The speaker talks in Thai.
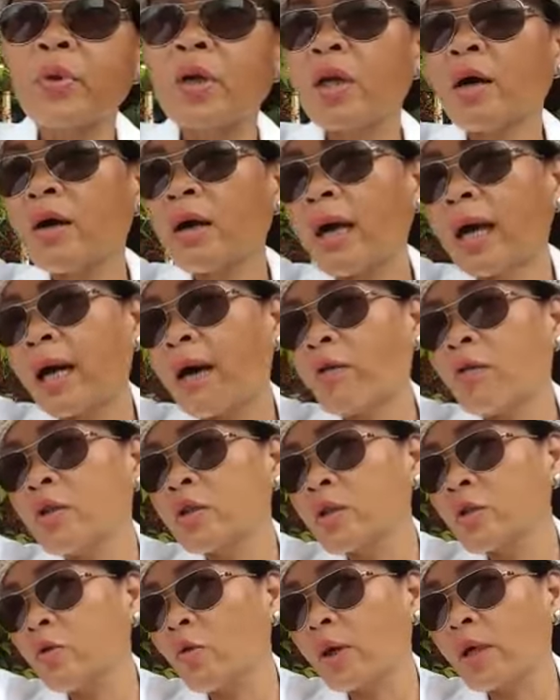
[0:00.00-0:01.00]
แล้วขาว
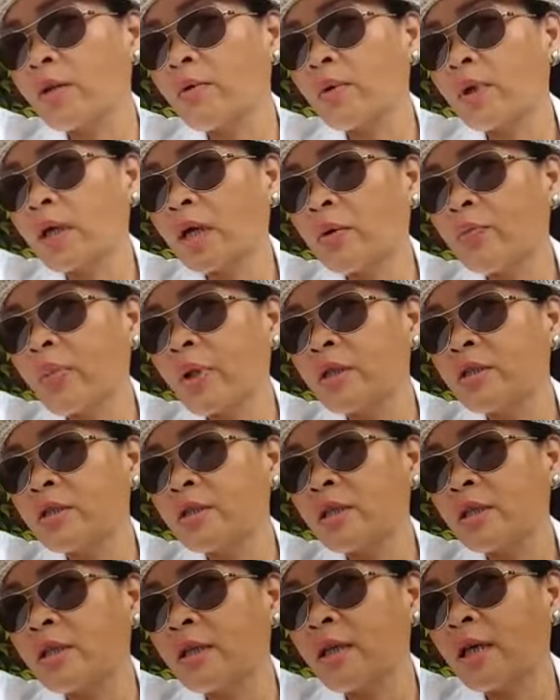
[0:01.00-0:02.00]
ท้งส่วนแล้วก็เป็น
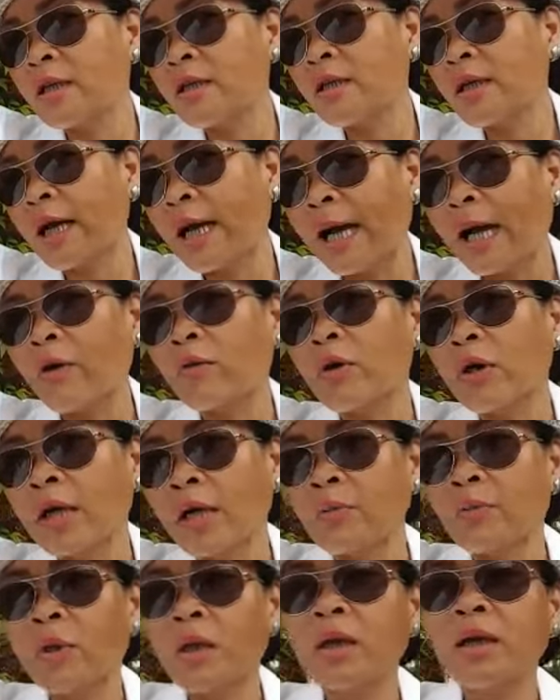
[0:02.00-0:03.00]
สีอันขาวคือ
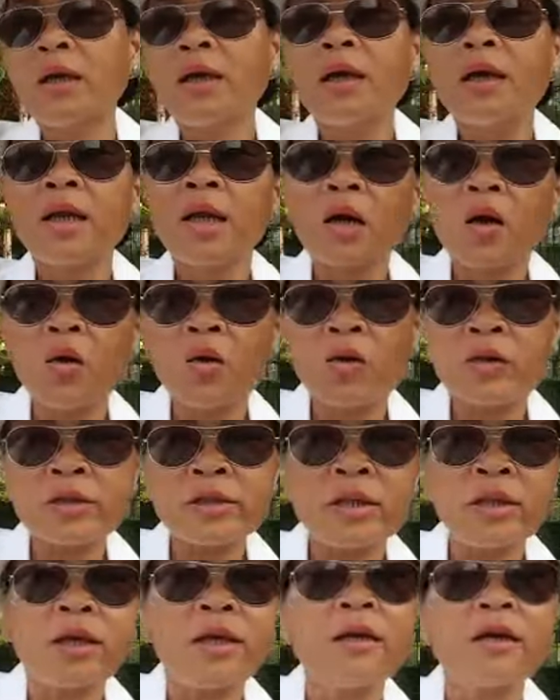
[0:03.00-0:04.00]
กันเมื่อแล้วก็ออก
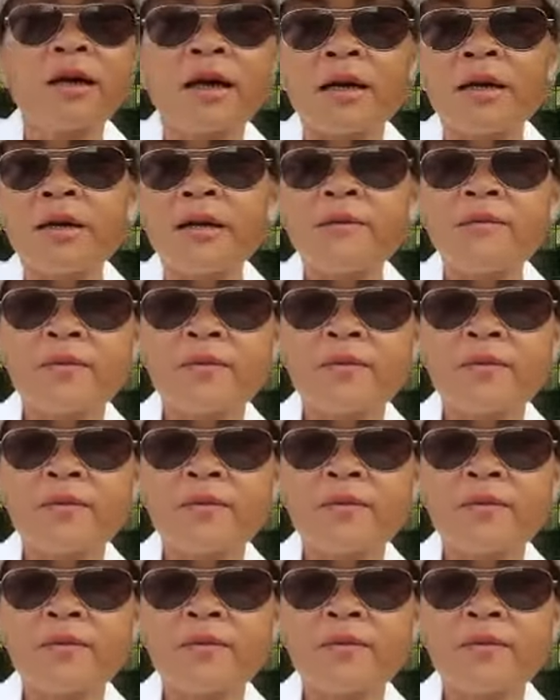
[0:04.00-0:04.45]
สีเหลือง